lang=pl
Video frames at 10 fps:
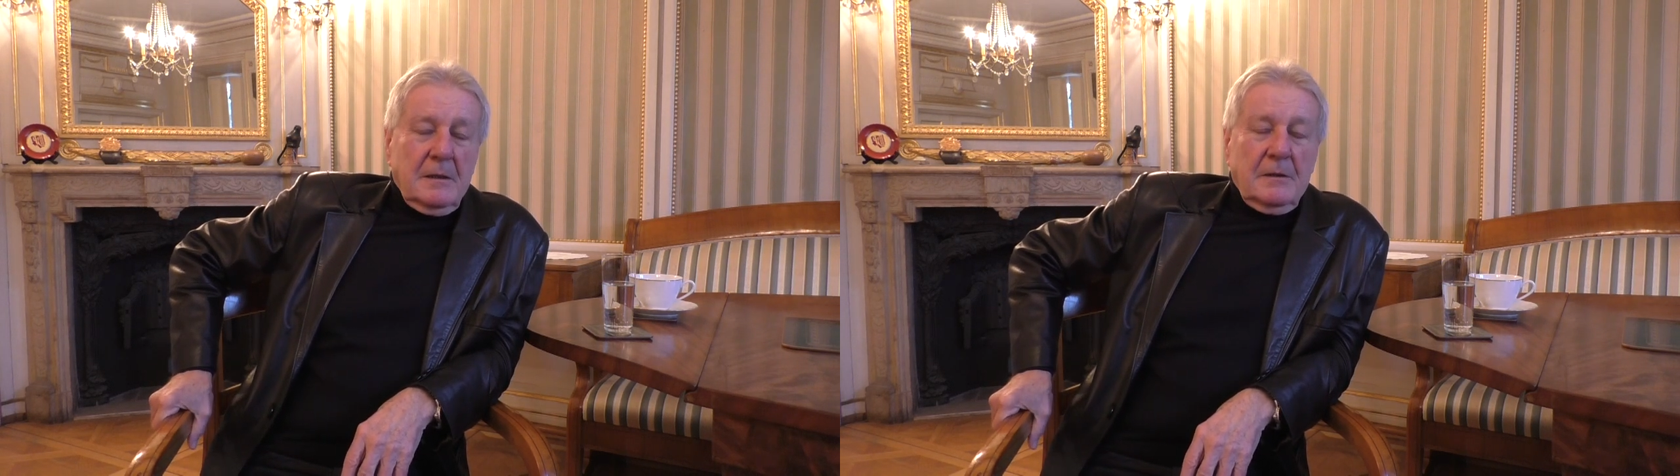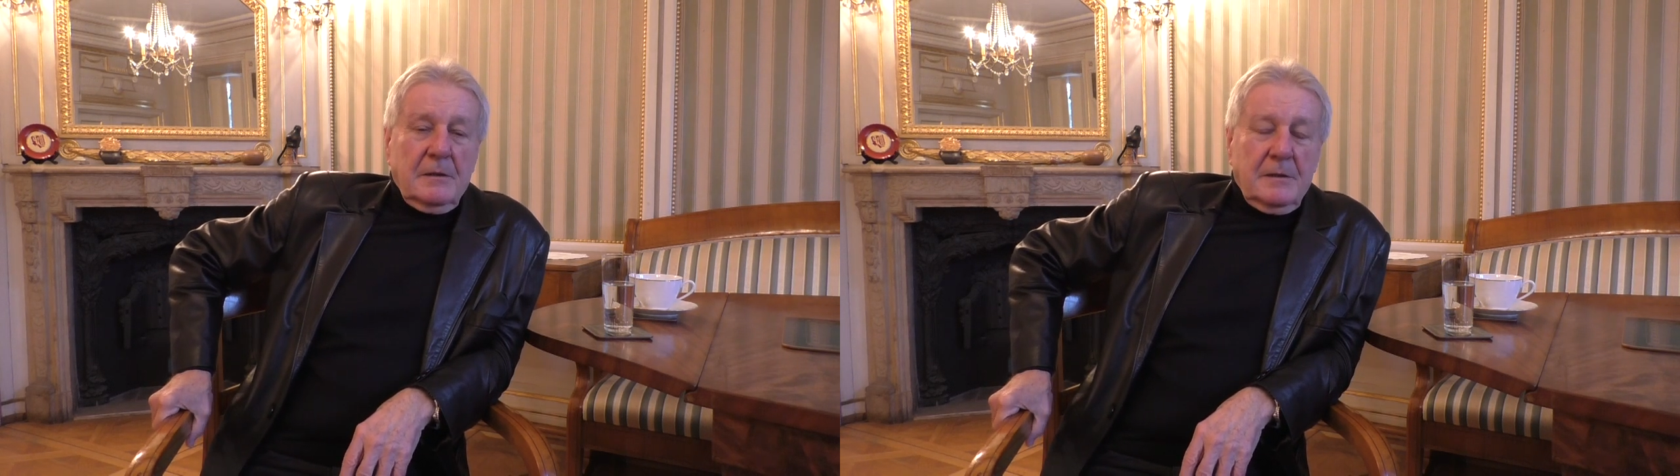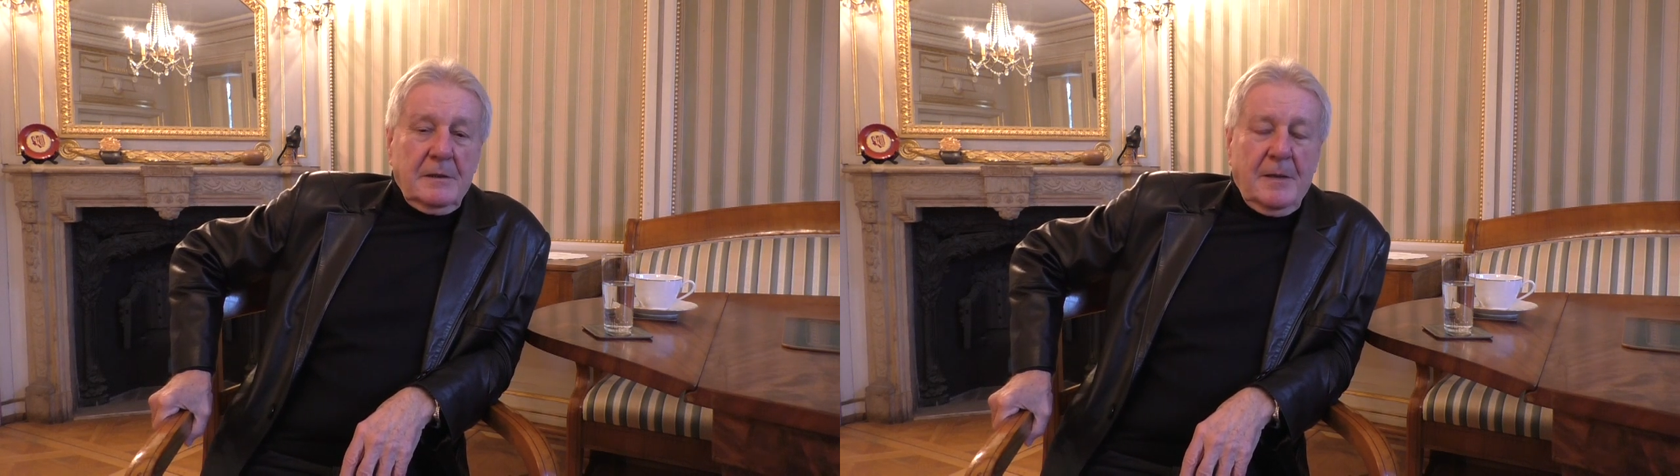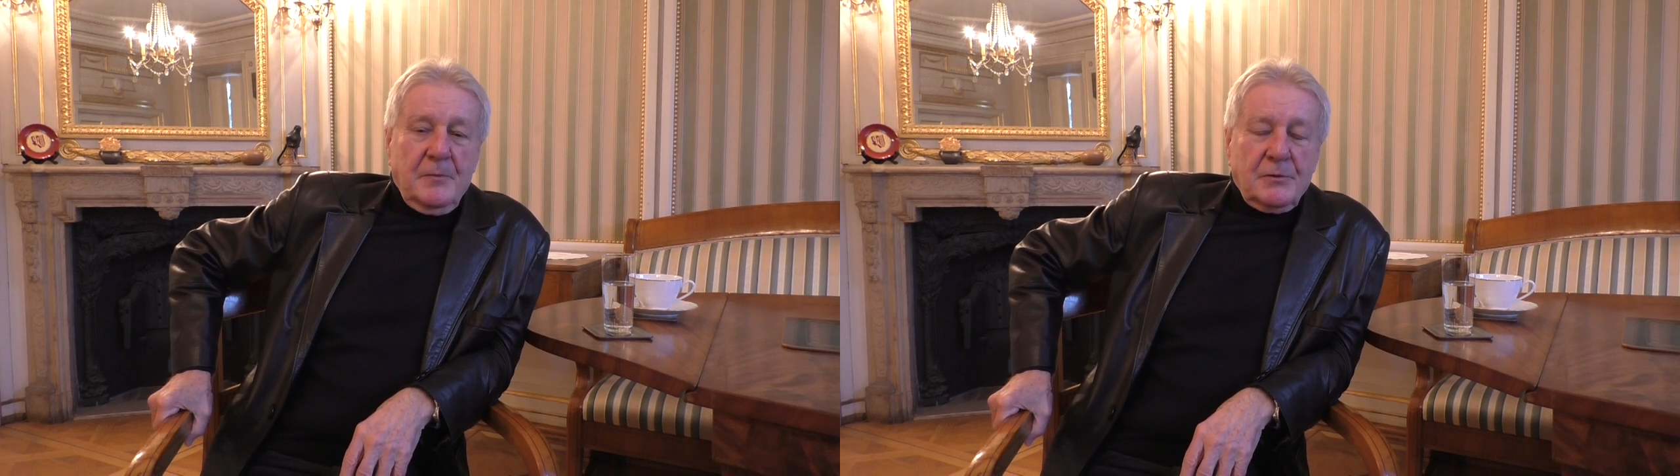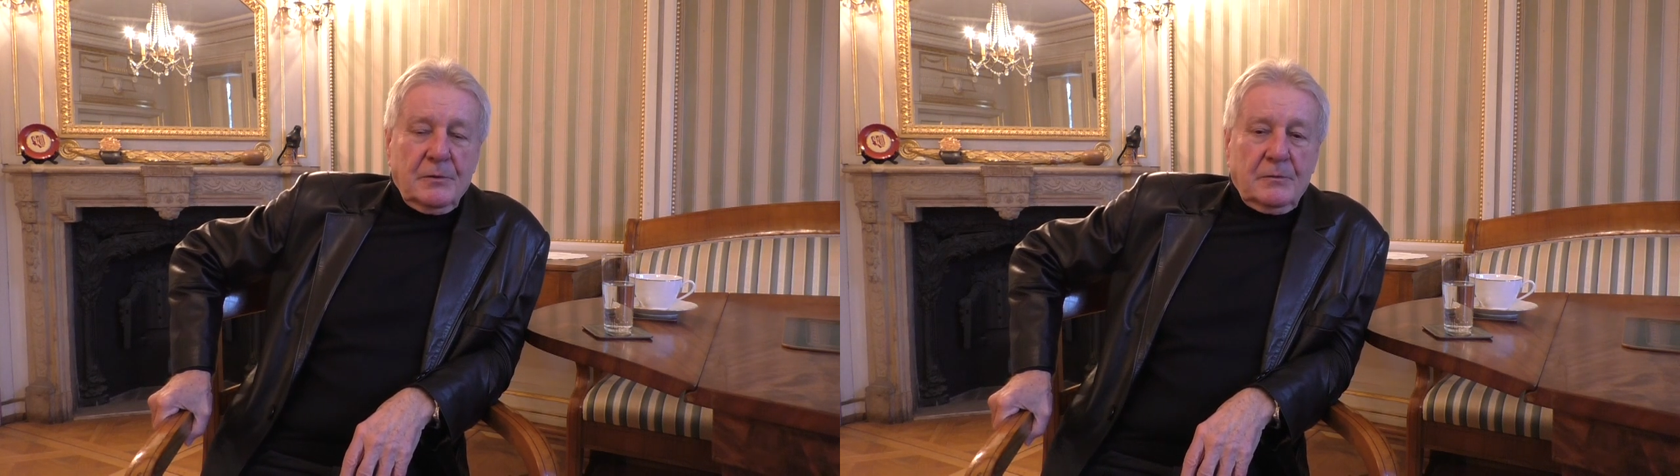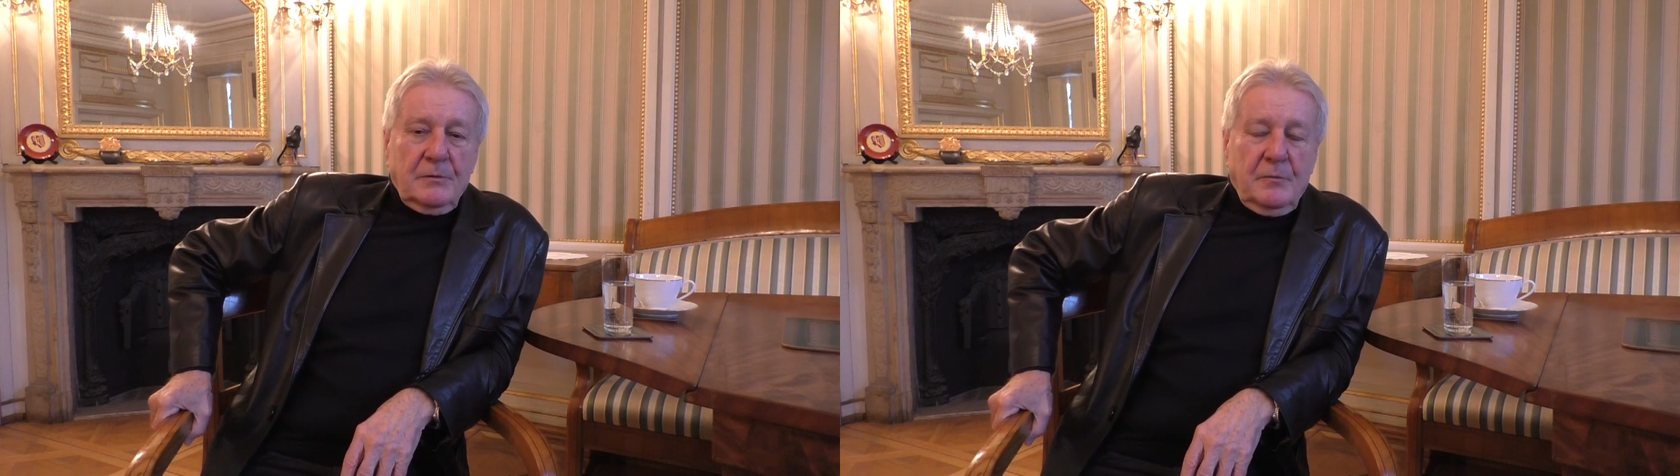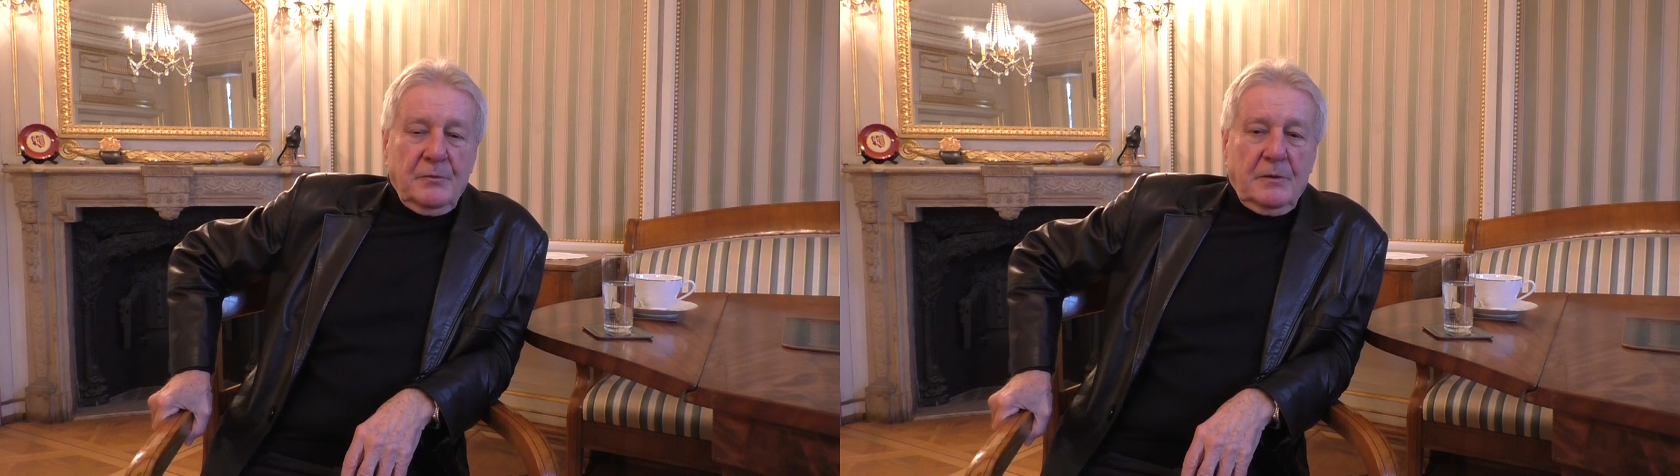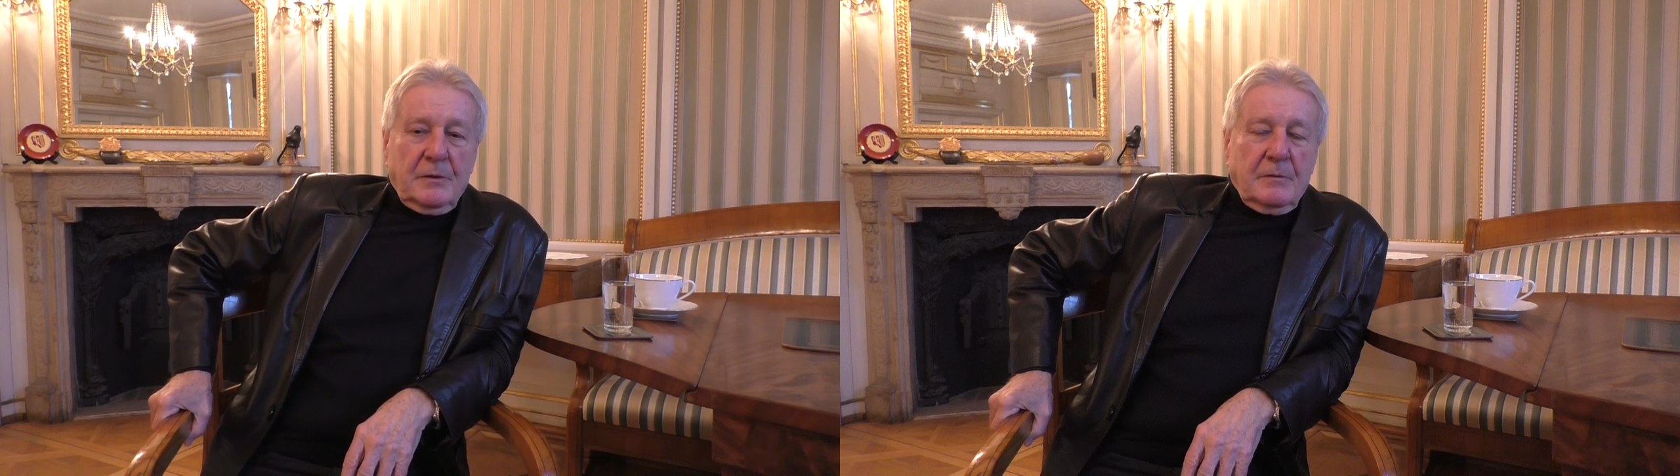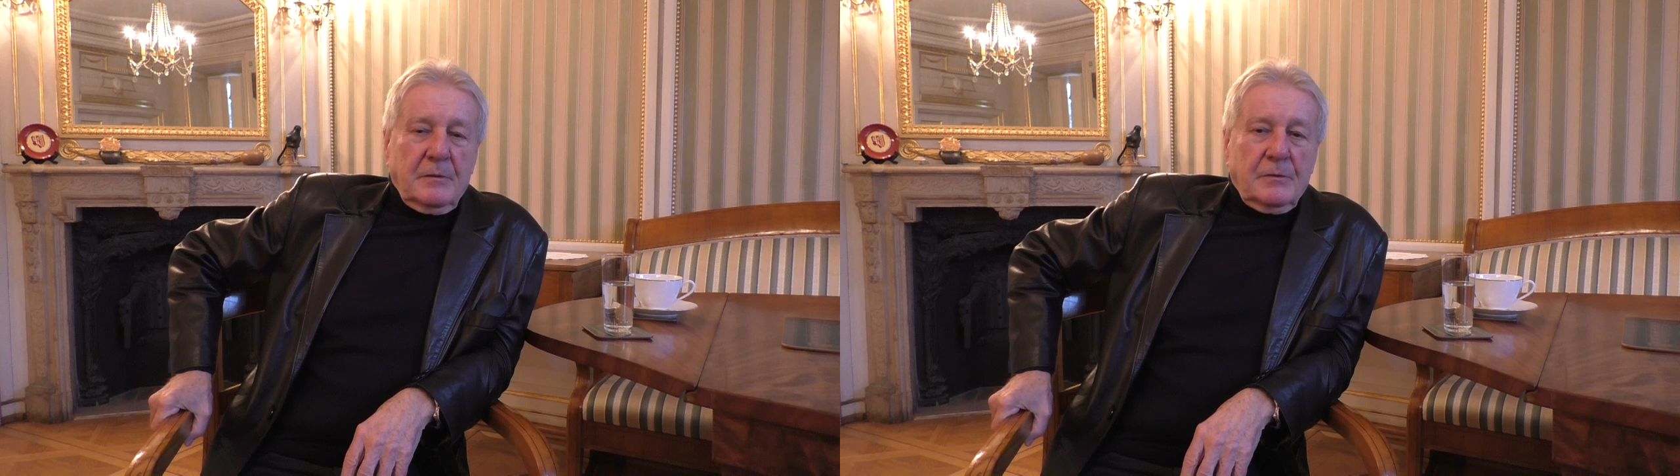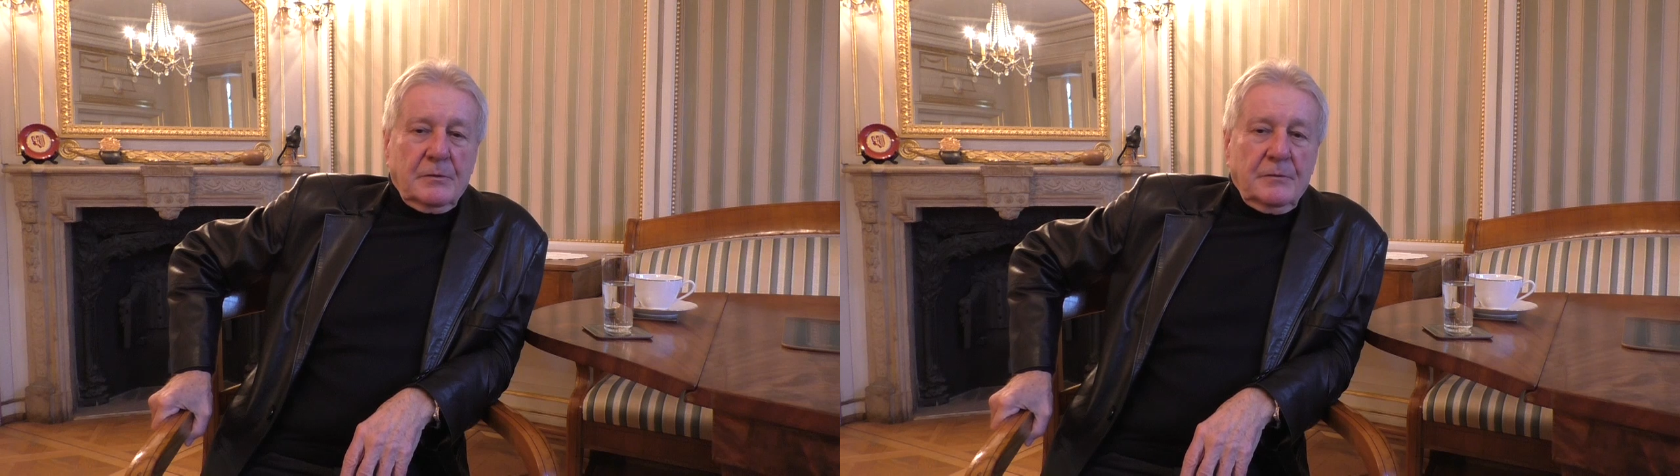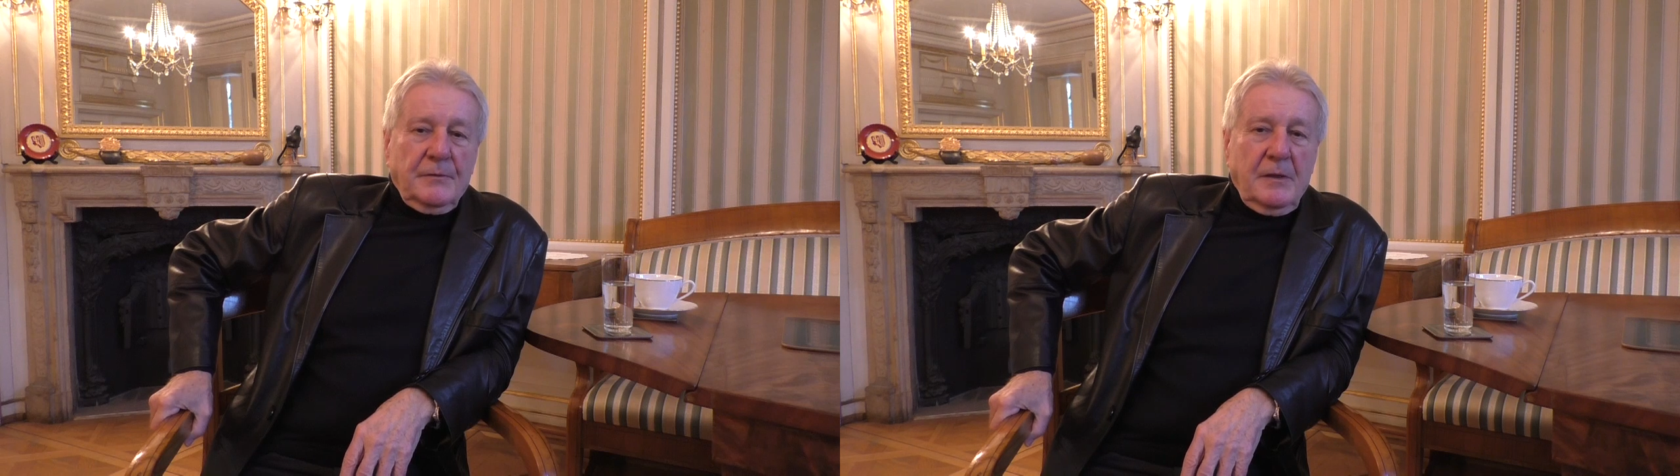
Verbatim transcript: e, na początku nie było konkursów,